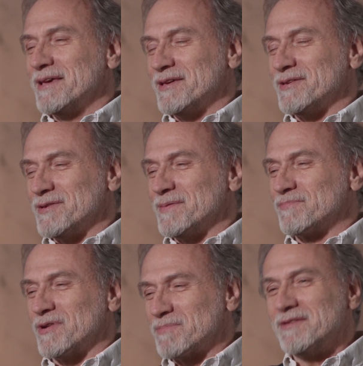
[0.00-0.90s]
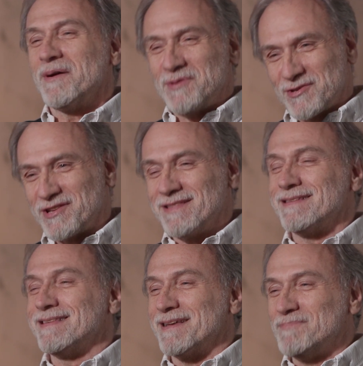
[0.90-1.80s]
E, przemknęła mi jeszcze
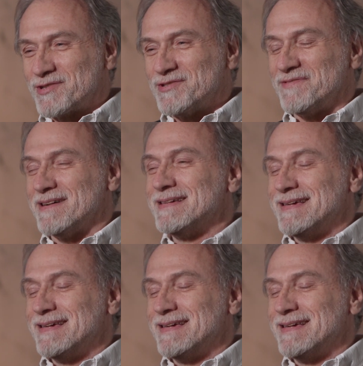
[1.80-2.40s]
jedna data marcowa,